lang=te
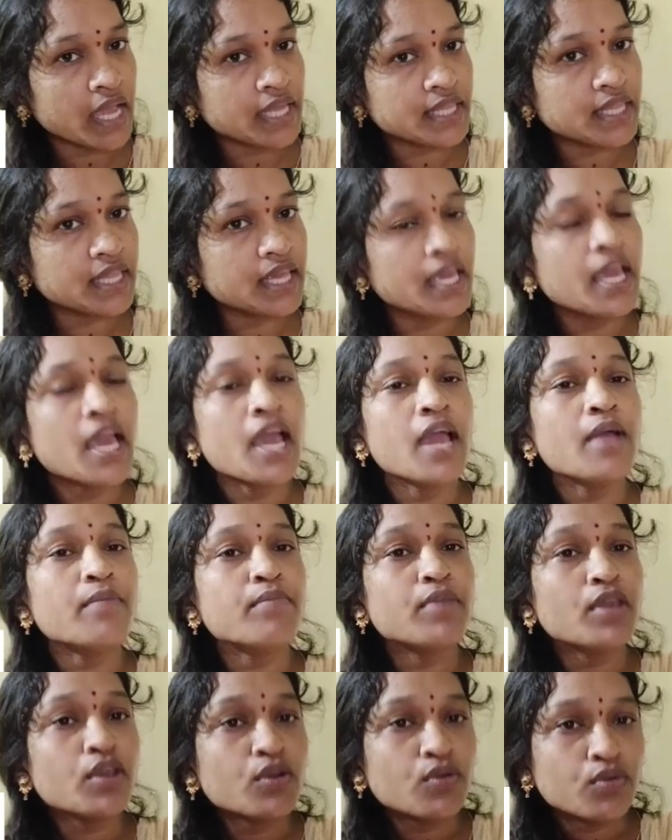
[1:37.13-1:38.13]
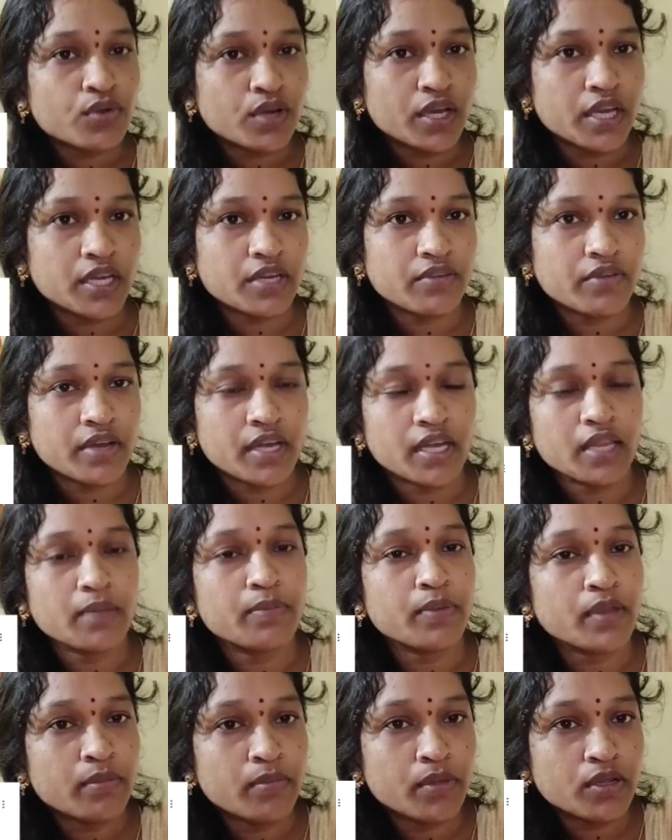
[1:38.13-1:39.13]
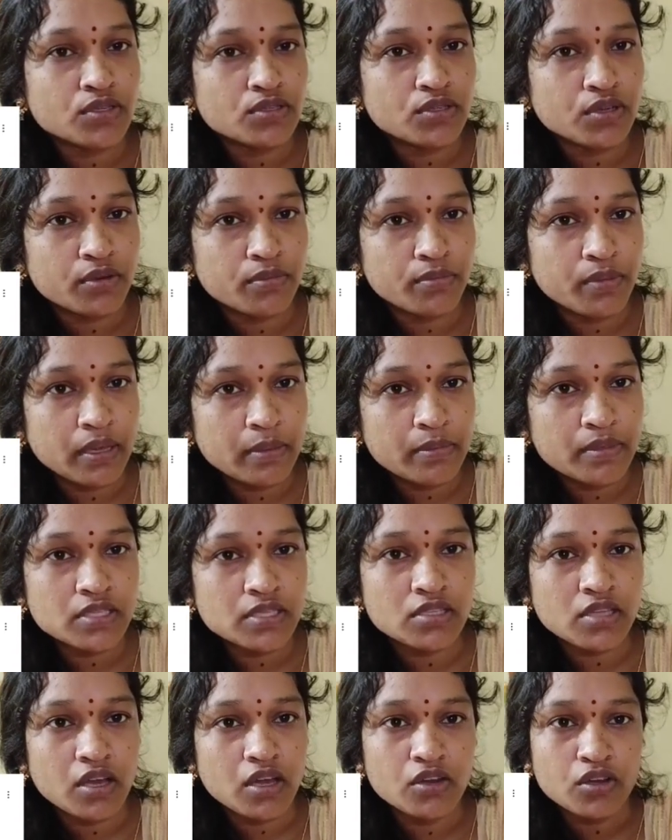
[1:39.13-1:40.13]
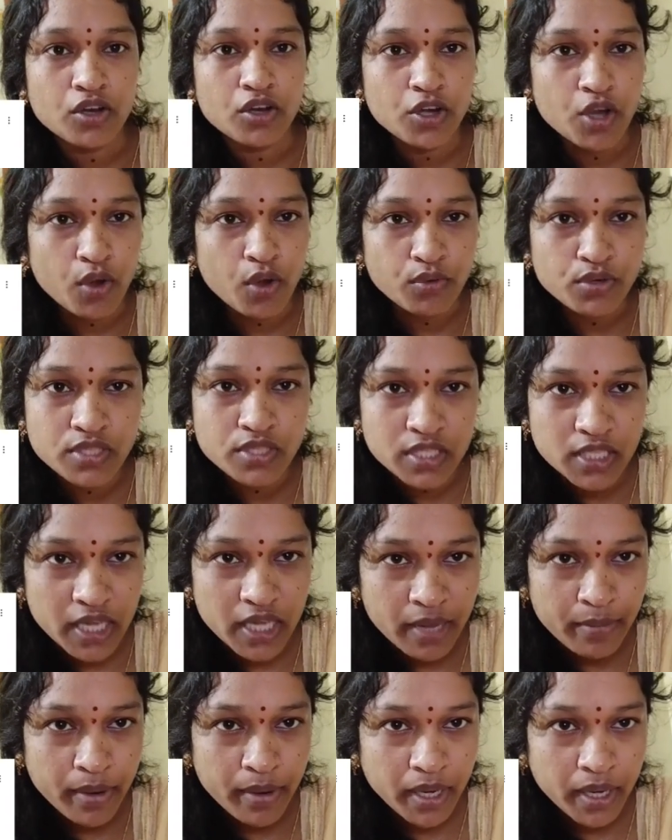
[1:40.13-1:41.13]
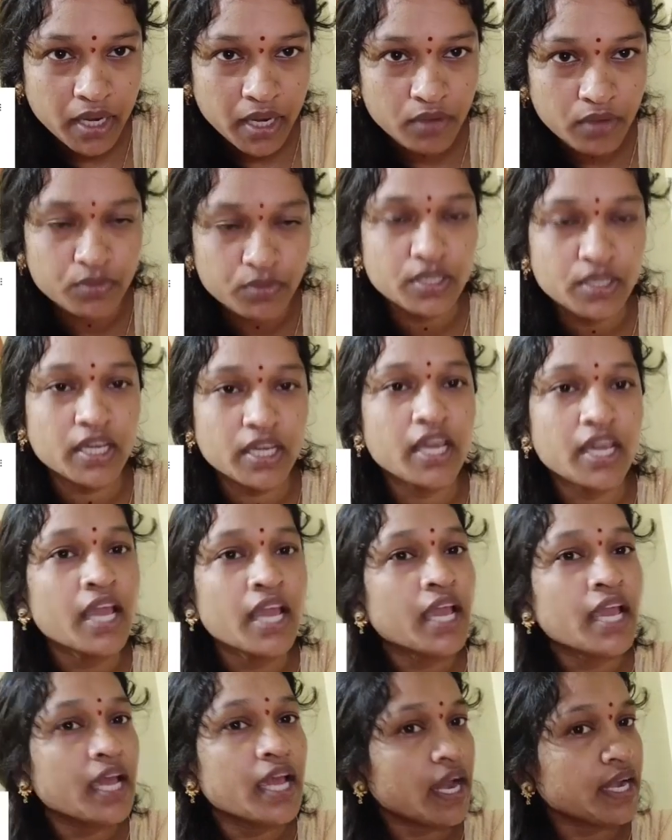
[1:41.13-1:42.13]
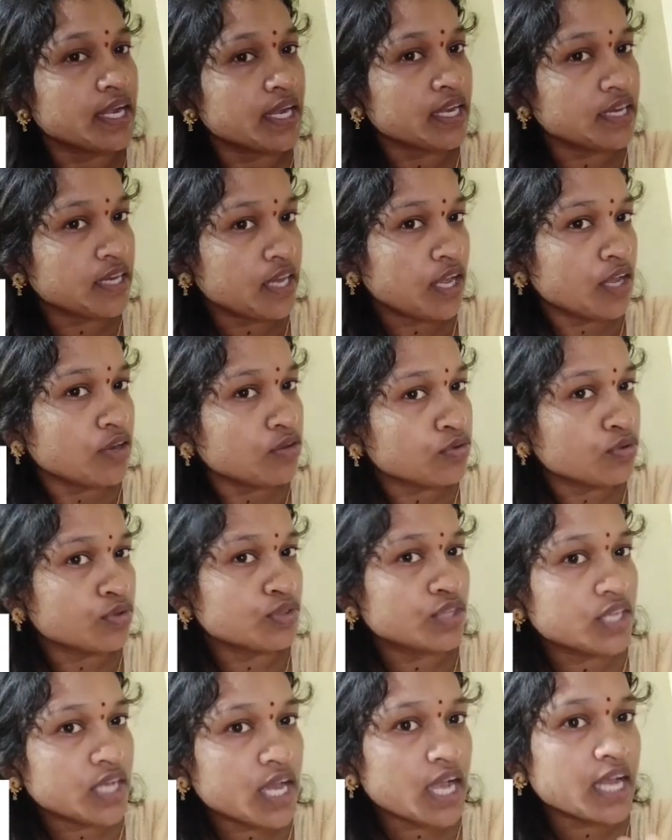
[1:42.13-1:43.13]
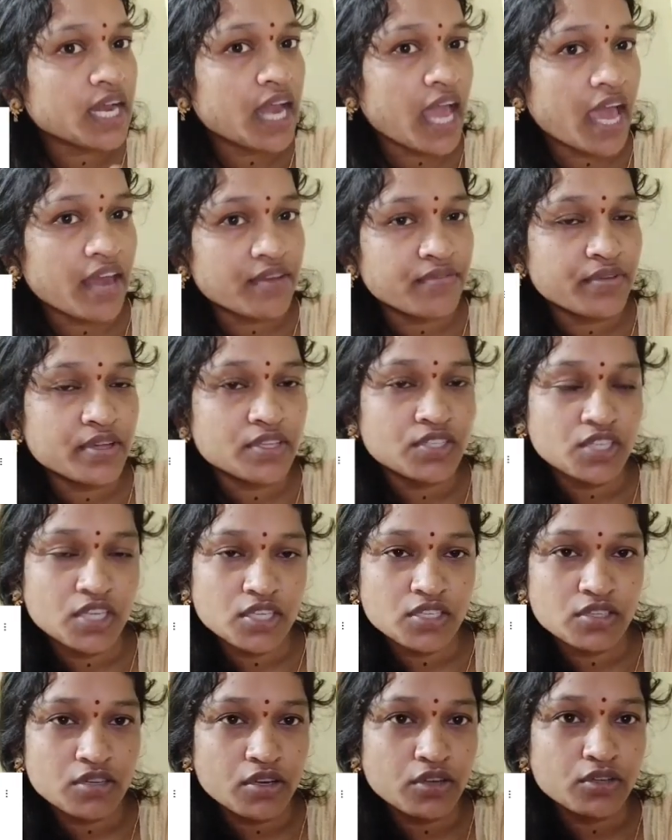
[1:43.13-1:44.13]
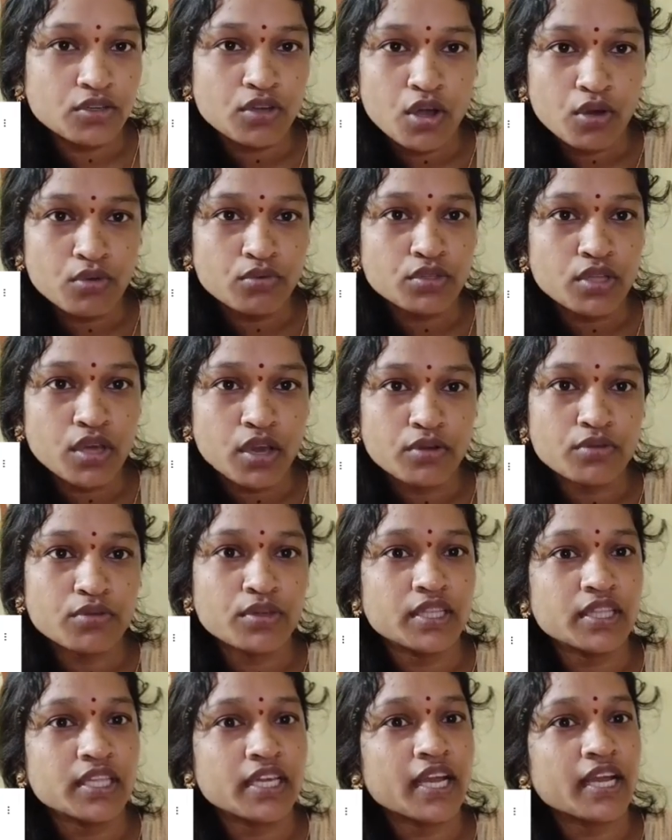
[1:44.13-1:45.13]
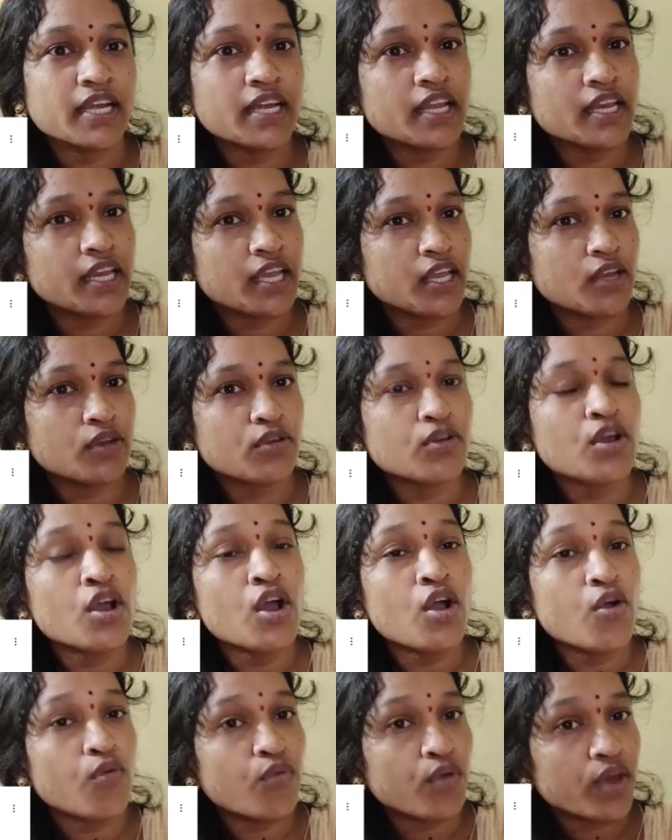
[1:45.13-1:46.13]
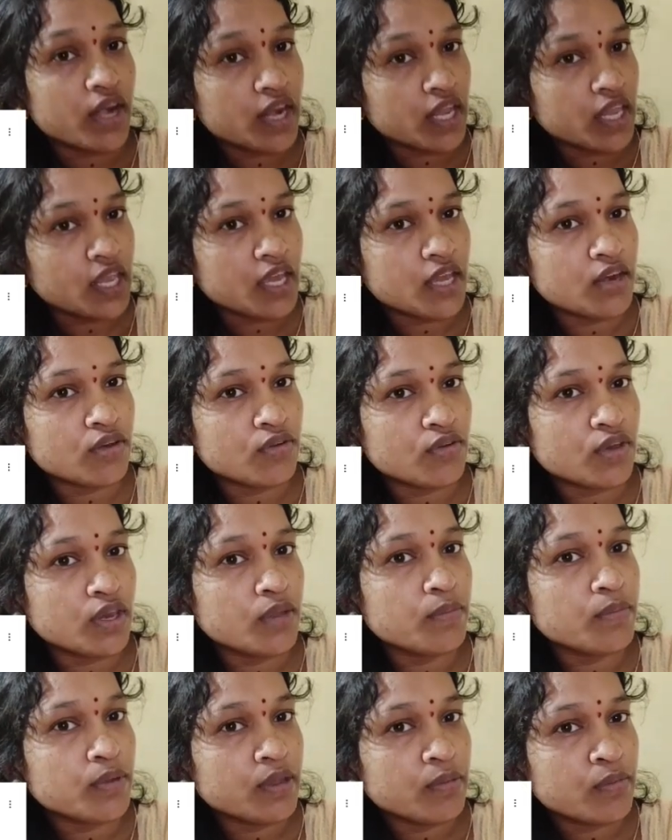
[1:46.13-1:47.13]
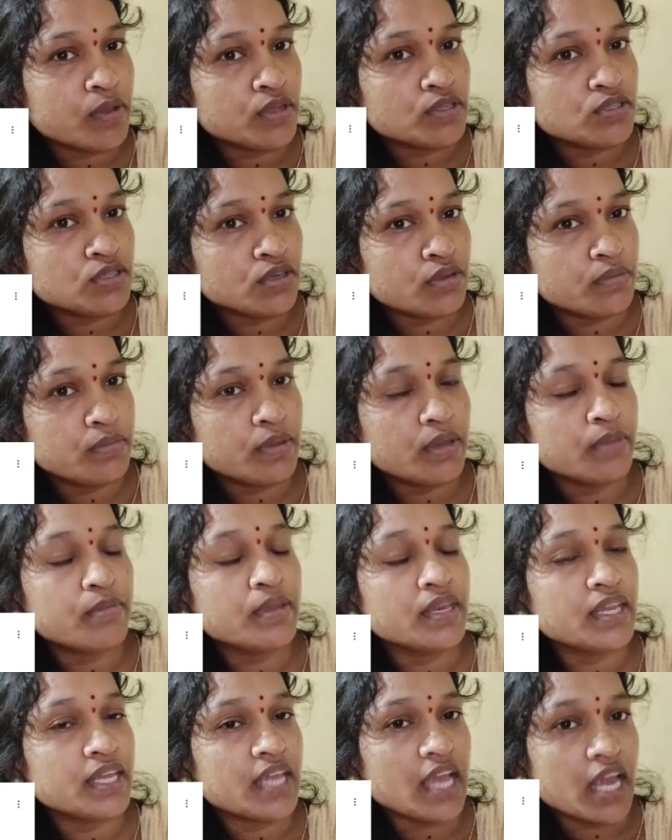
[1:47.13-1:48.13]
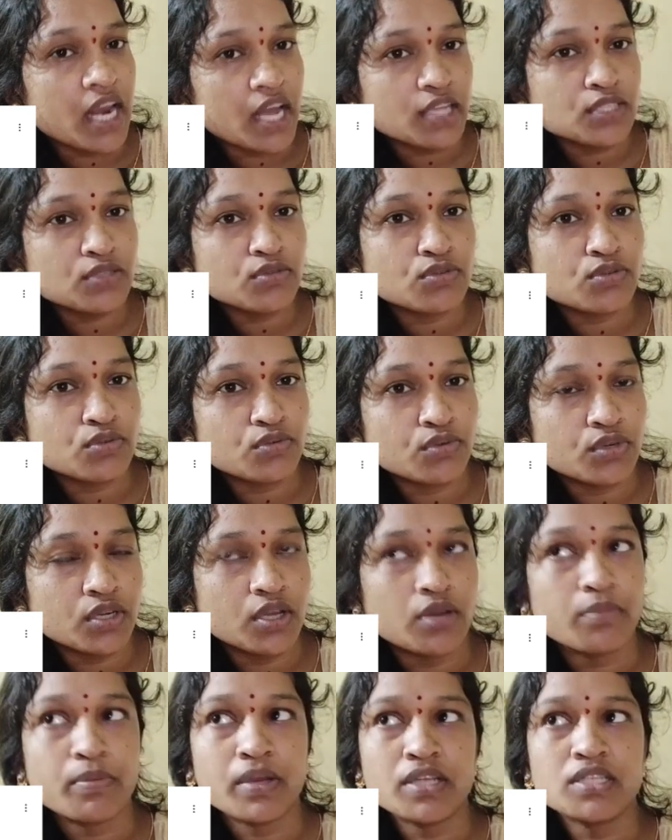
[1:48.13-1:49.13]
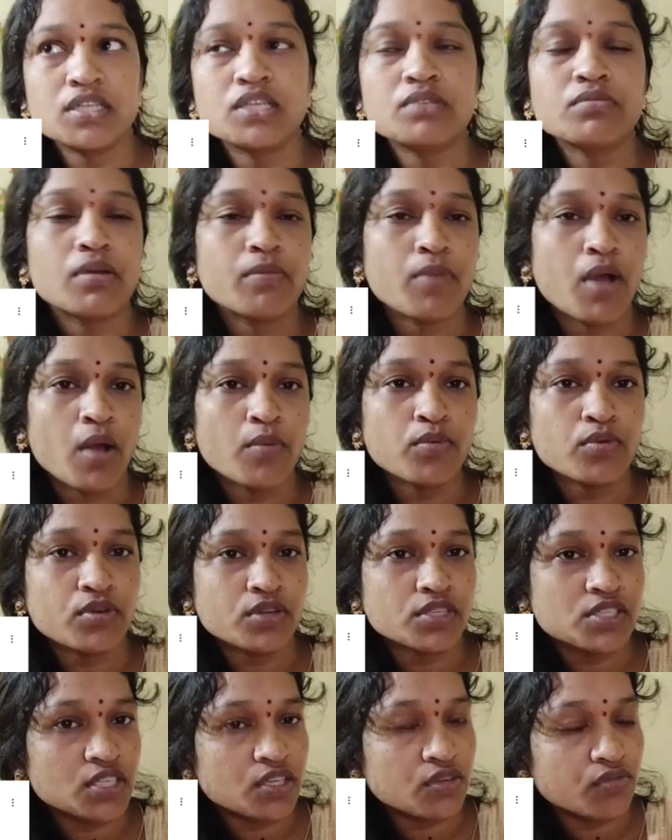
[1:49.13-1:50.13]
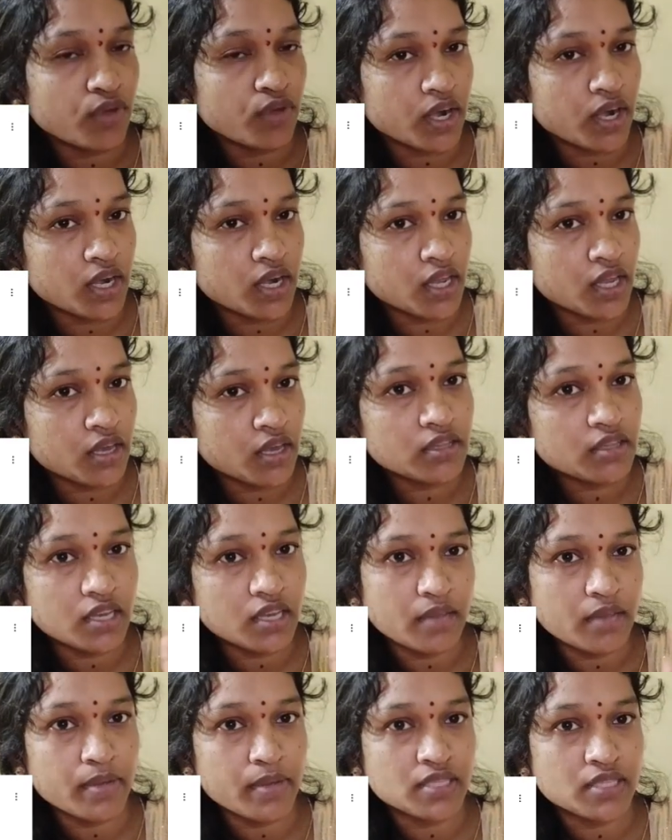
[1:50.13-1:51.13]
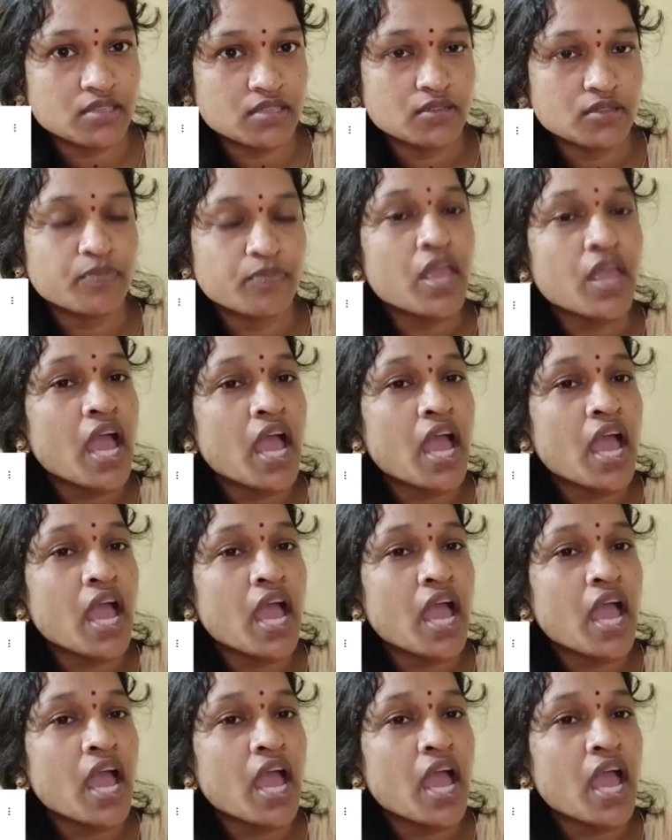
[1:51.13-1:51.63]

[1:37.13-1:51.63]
అయితే మీకుండేటువంటి ప్రీమెచ్యూర్ బేబీస్ తాలూకా డౌట్స్ ఏమైనా ఉంటే అంటే నేను కొద్దిగా క్లారిఫై చేసినట్టు అవుతాను ఎందుకంటే నేను వన్ ఇయర్ నుండి ప్రీమెచ్యూర్ బేబీని ఎలా చూసుకుంటున్నాను ప్రజెంట్ మా బాబుకి వచ్చి వన్ ఇయర్ త్రీ మంత్స్